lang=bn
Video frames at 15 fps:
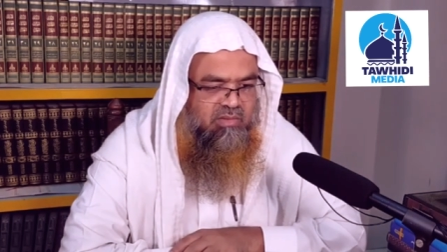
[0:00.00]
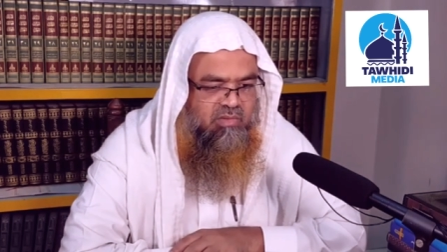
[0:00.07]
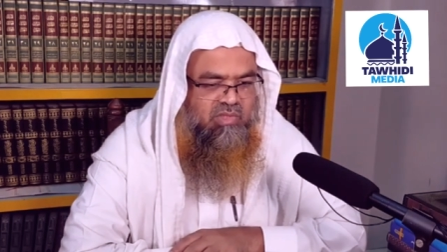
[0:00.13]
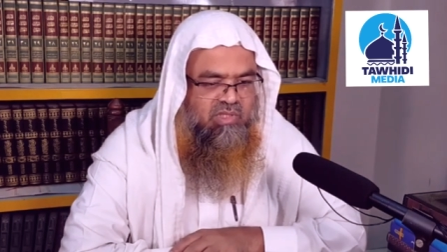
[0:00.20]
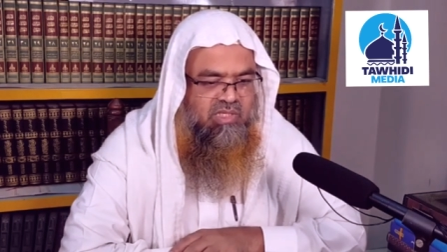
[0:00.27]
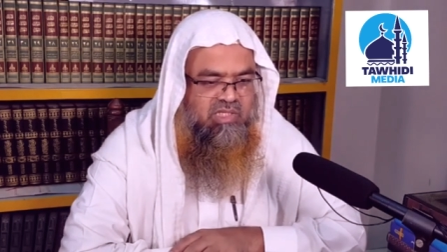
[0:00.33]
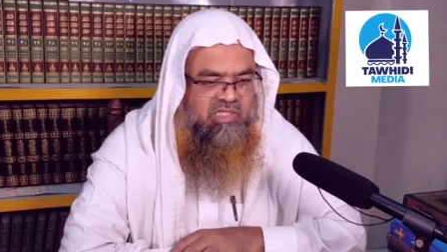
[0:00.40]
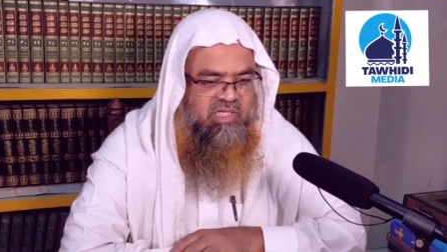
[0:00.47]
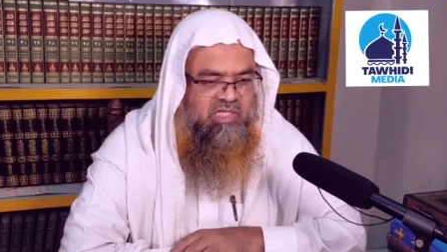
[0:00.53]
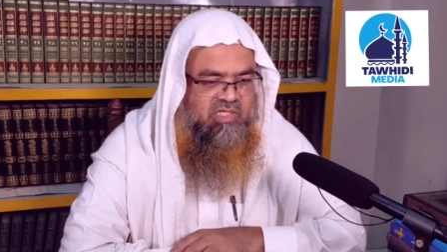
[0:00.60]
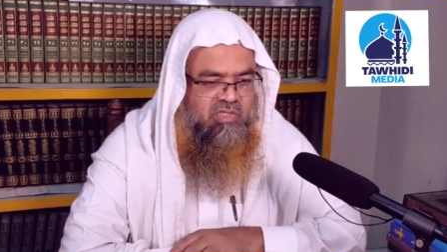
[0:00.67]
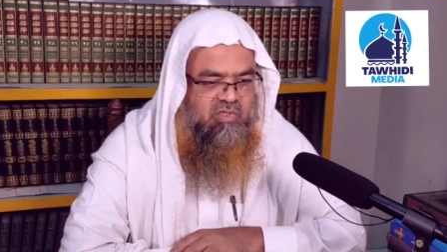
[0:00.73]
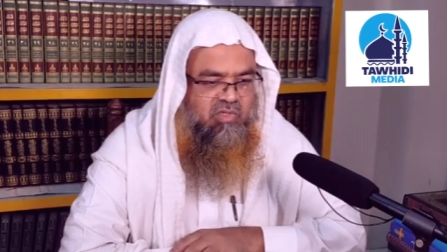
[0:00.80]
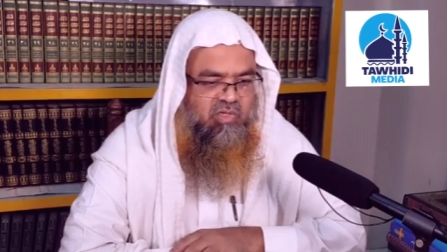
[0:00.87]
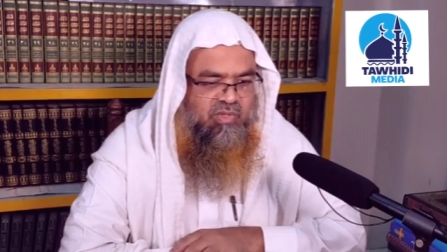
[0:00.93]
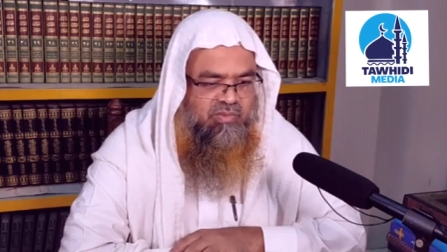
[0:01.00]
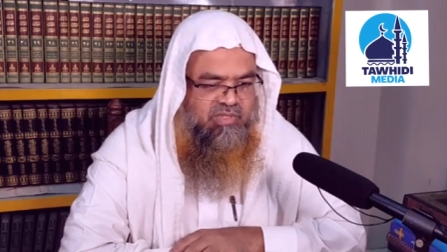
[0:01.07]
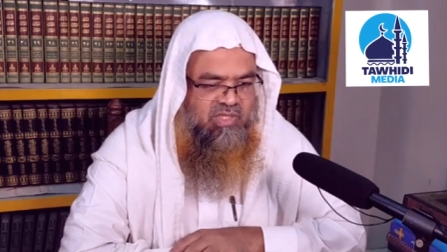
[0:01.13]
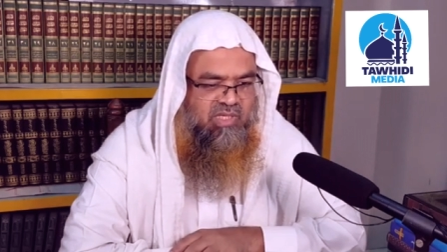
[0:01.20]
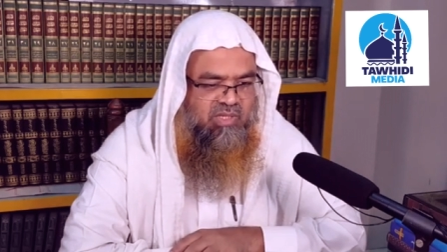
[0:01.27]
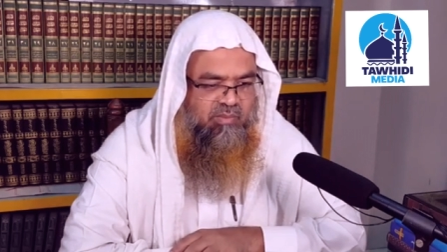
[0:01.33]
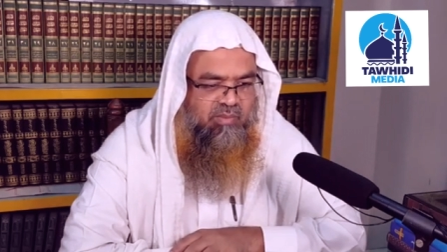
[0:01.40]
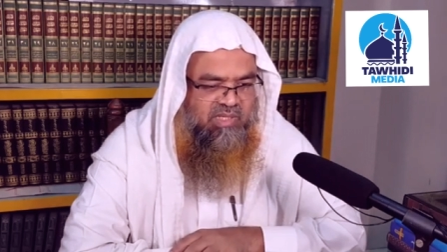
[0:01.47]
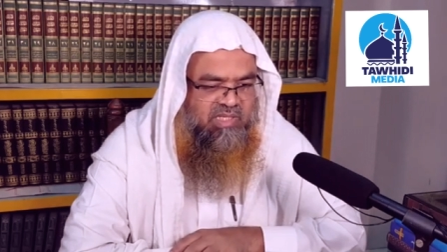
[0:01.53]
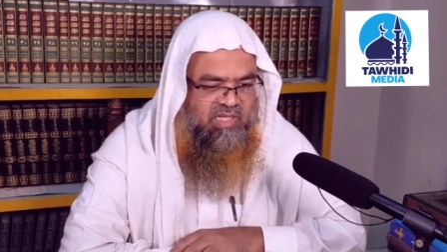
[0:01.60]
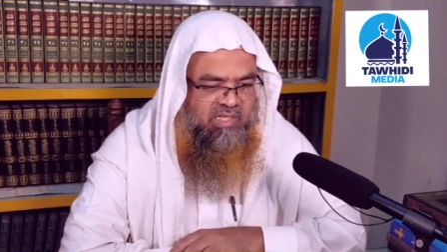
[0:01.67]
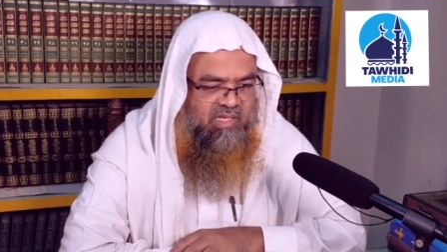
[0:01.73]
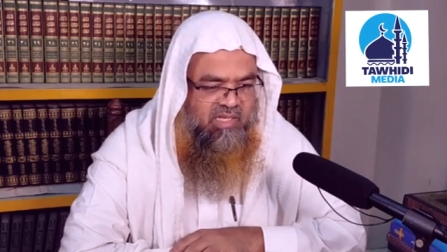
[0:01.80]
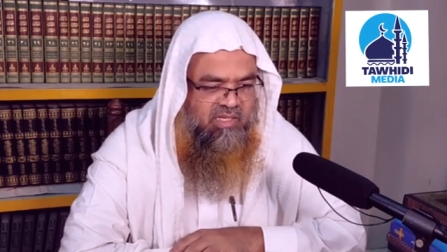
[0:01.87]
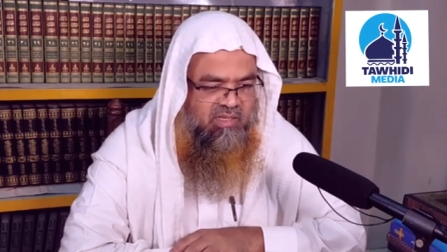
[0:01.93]
যদি নিজের ইজ্জত নফসে বাধা
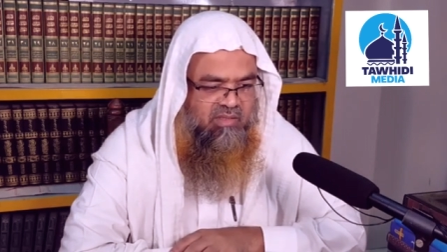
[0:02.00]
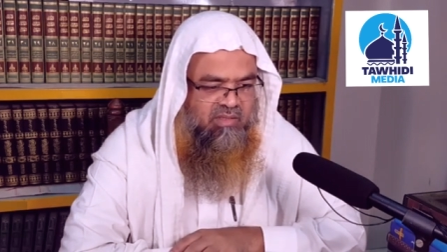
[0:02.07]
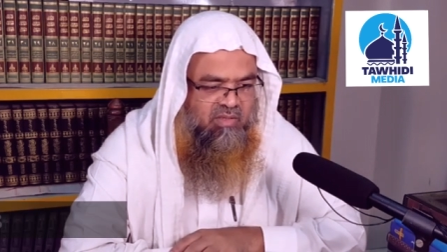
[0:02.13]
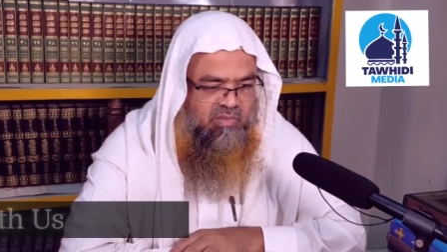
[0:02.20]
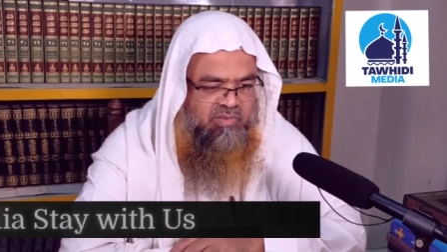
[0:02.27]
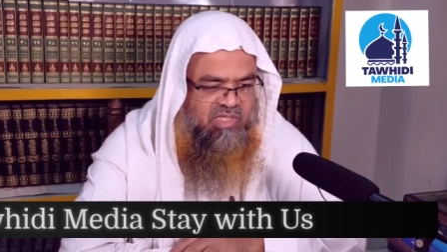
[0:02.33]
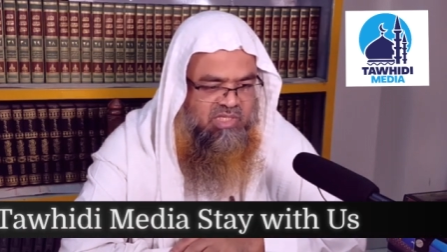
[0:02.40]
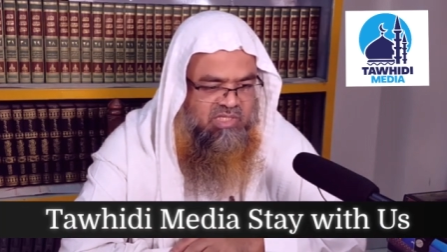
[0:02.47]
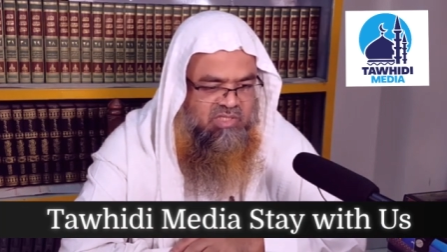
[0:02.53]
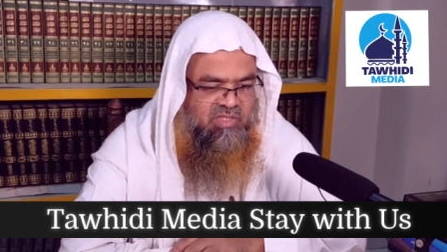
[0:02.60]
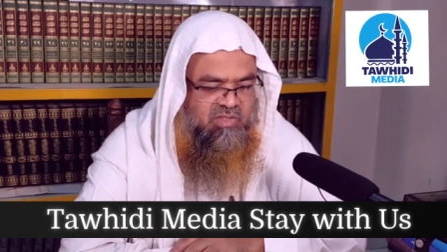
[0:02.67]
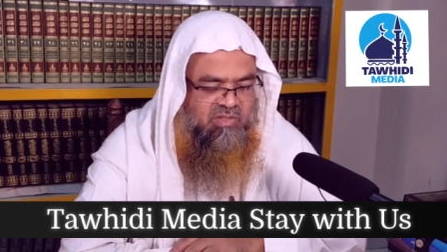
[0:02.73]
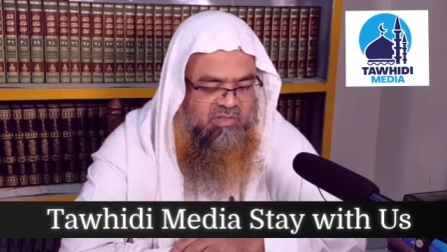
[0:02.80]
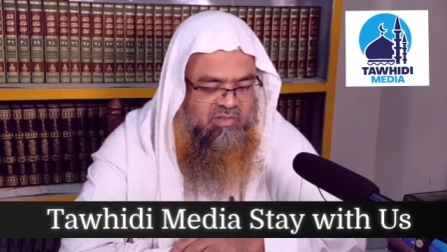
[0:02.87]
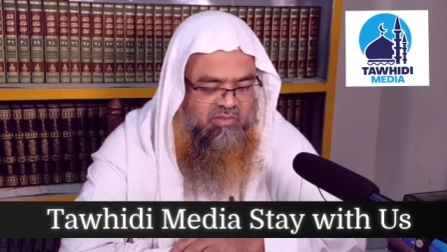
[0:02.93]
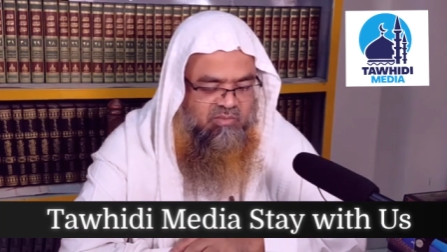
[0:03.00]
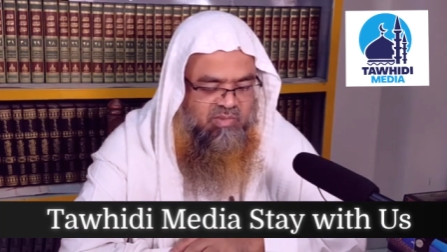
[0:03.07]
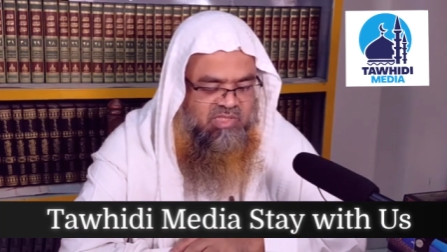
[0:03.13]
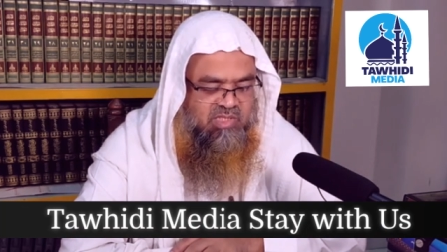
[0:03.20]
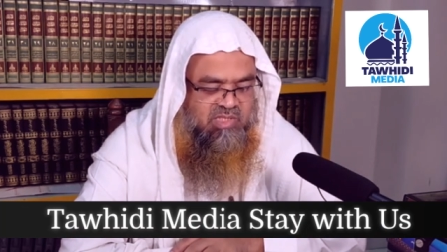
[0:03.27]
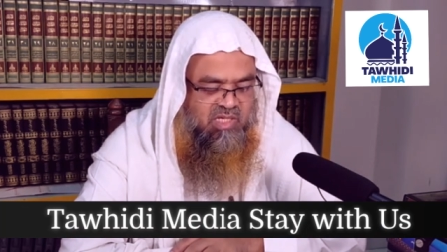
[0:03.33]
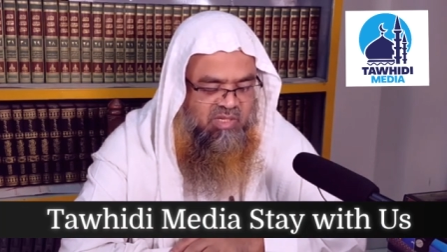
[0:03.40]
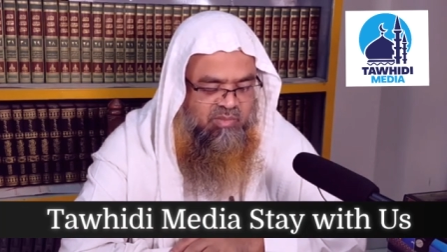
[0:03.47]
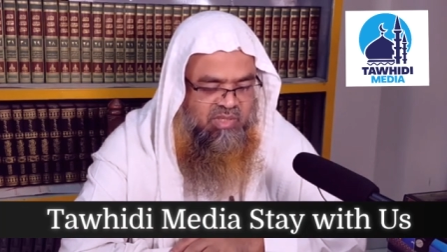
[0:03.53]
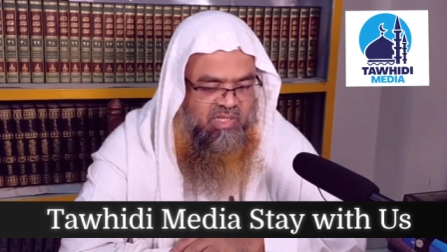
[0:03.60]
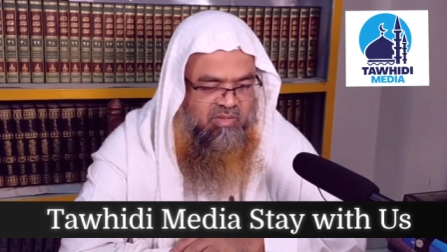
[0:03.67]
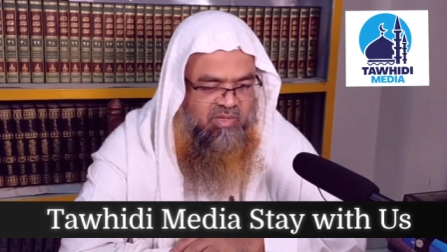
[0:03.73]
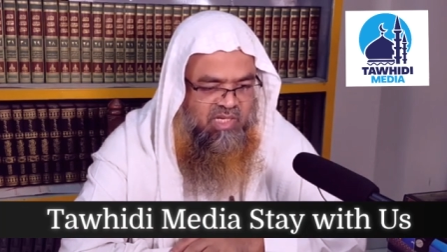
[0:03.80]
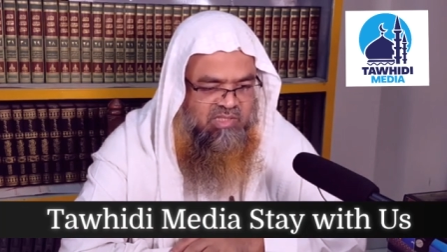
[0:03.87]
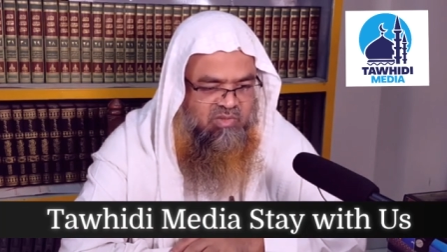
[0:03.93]
দেয় নফসের ইজ্জত বেশি যে আমি কেন
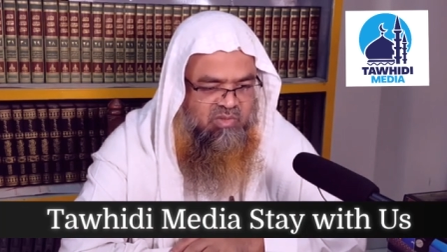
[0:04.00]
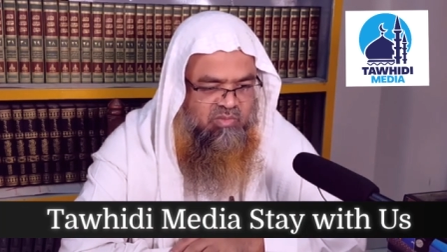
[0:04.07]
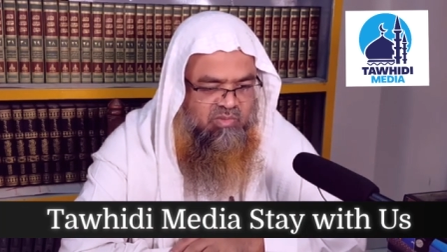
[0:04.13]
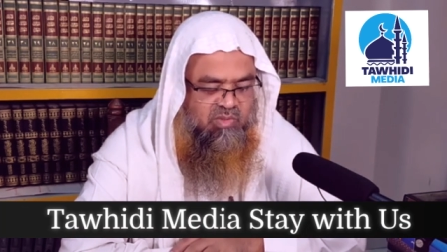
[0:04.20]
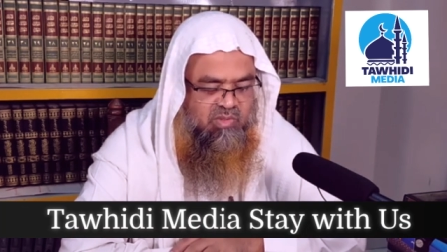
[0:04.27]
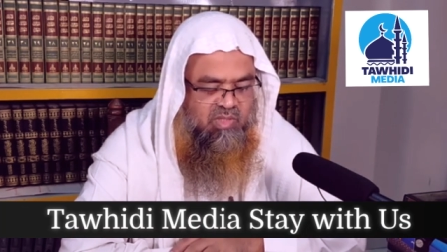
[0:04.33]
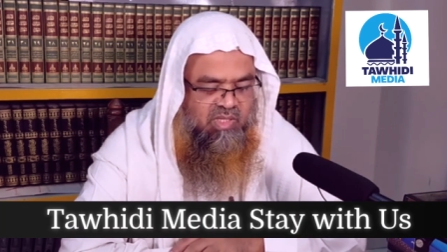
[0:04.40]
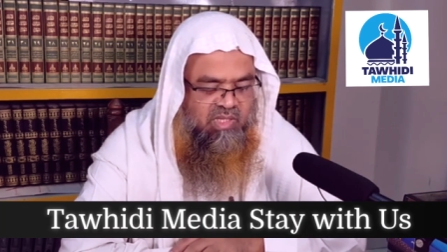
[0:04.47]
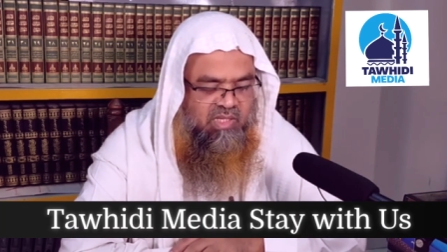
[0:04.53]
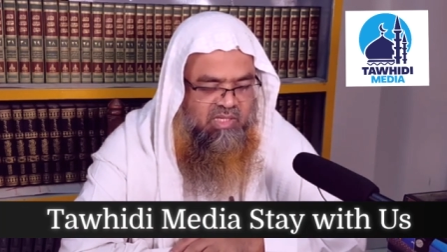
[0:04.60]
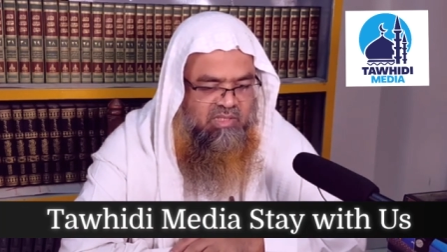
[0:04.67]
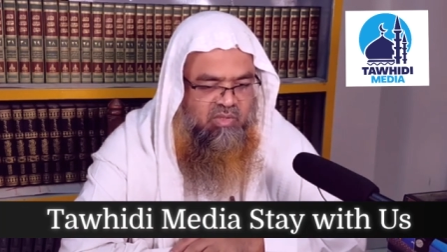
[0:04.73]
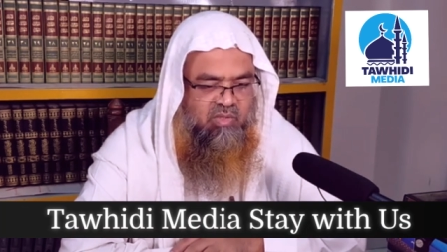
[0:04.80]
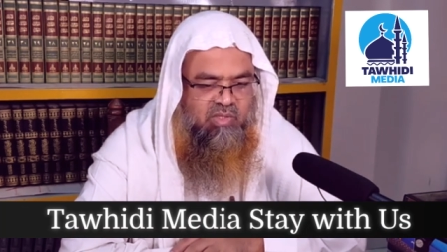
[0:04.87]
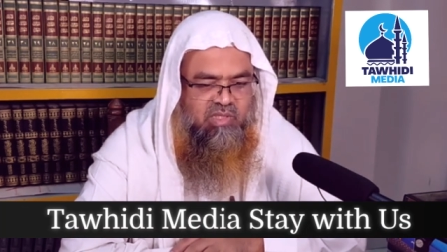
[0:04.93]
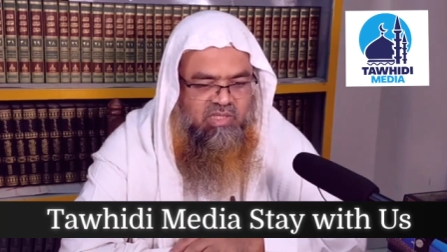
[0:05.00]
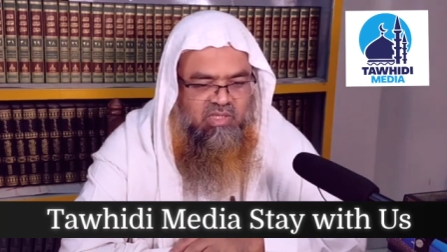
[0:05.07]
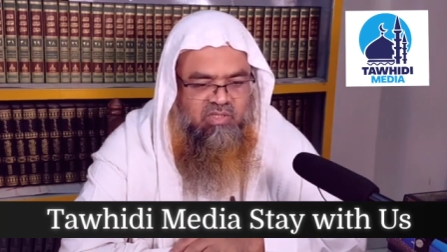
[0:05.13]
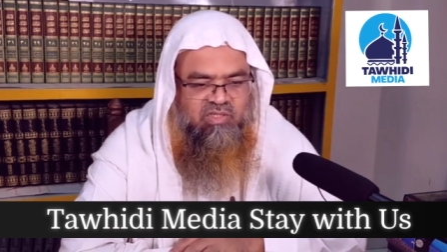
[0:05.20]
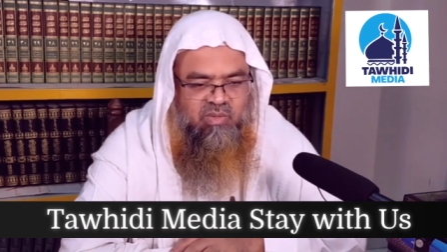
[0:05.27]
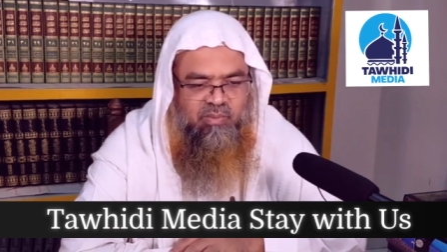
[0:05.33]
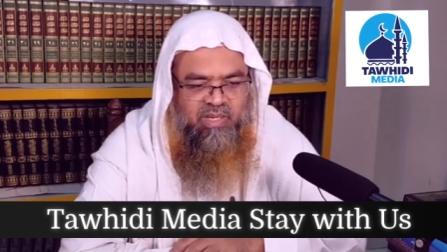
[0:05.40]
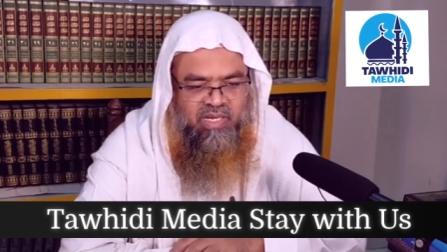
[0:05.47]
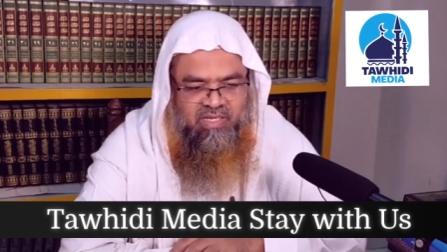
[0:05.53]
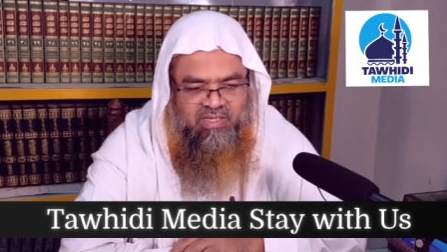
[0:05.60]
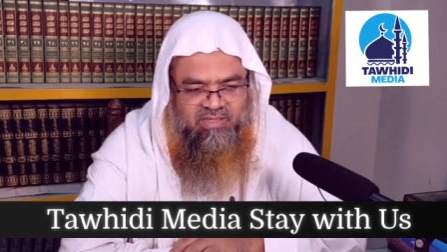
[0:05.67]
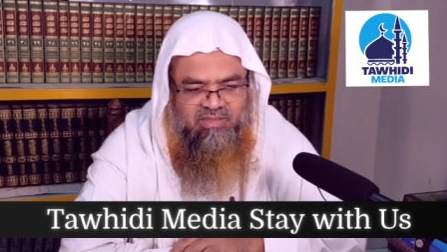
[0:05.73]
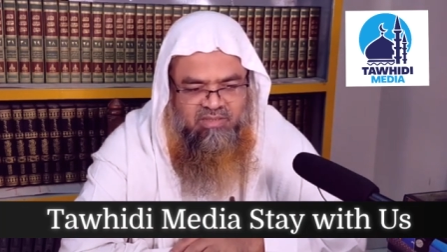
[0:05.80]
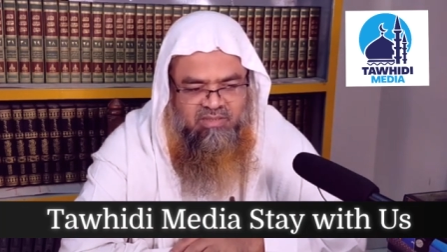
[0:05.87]
কাজ করব তাহলে তিনি হচ্ছেন বেকার